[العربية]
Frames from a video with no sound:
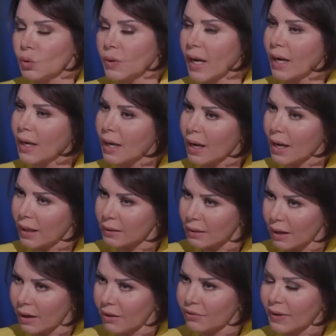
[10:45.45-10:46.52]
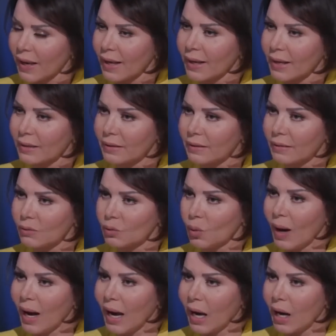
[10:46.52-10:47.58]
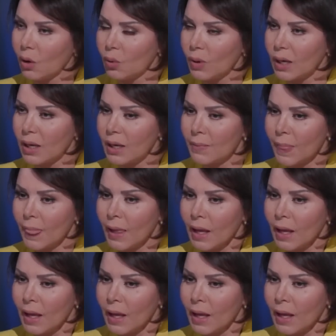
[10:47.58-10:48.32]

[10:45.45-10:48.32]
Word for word: هناك أطراف كانت تحاول